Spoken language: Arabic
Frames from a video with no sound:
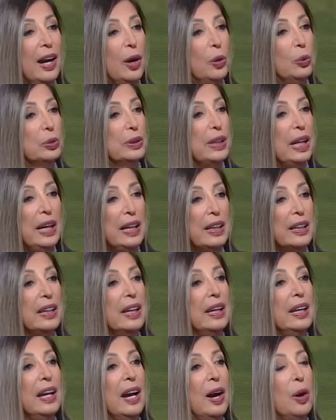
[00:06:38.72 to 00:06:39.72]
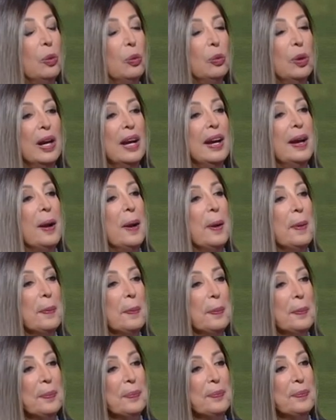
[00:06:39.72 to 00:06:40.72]
او صح تحكي او صح
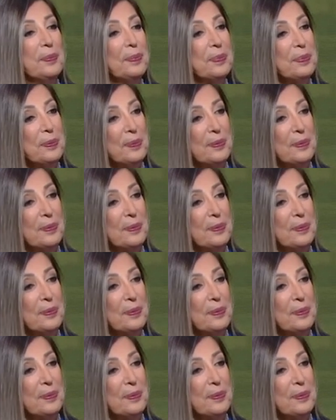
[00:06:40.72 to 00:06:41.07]
وتتوجهي